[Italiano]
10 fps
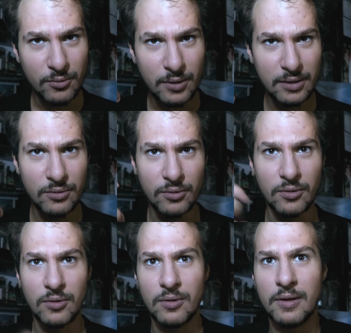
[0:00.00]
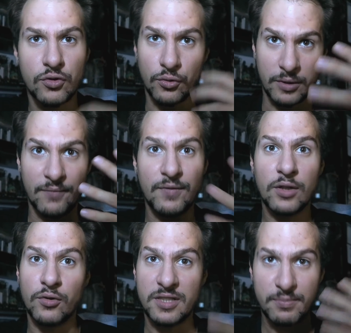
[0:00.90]
quando sono
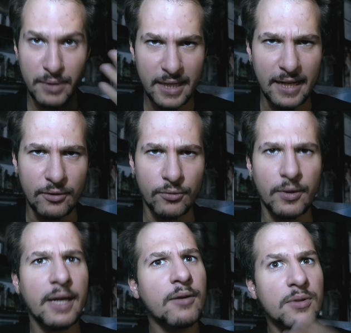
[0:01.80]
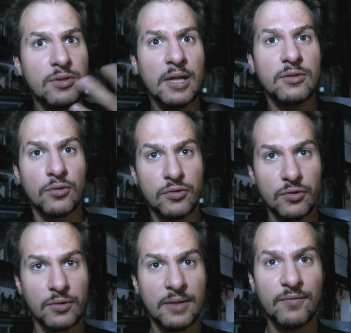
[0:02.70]
davvero ispirato e in questo caso lo
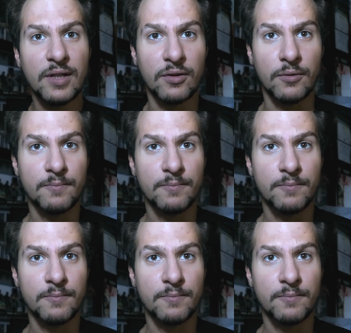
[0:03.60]
sono davvero,